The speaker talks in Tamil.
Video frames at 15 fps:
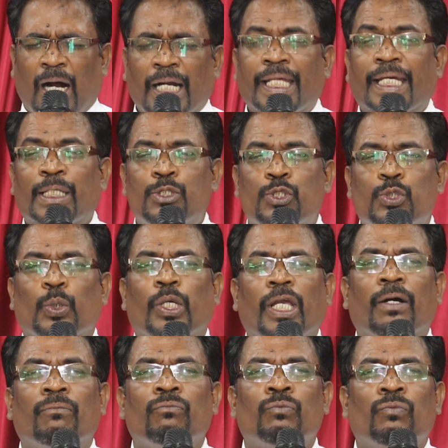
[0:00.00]
அடியின்
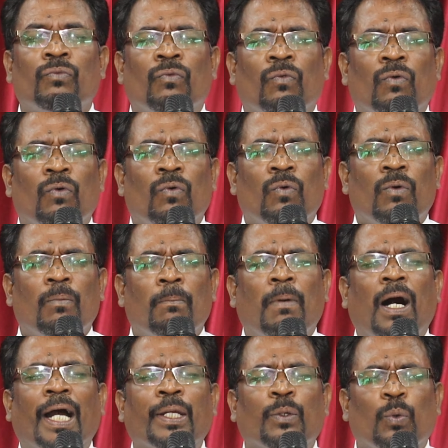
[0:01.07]
சுயம்
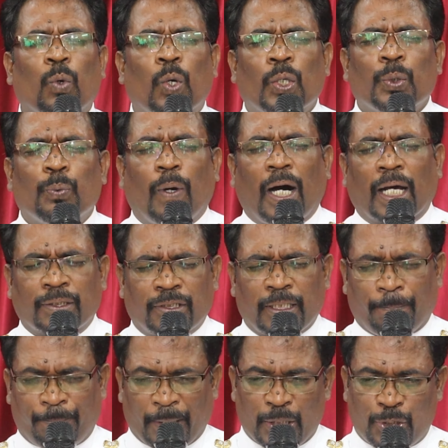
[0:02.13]
மாய் ஒரு
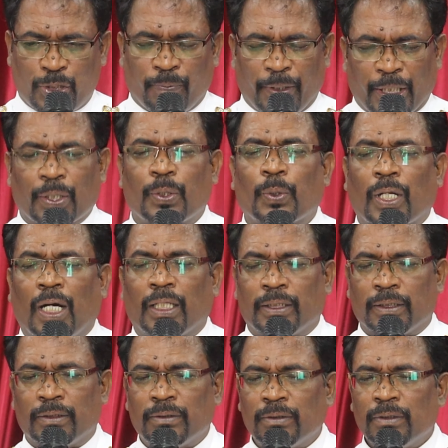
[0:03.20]
வார்த்தை பேசிவிடக்கூடாது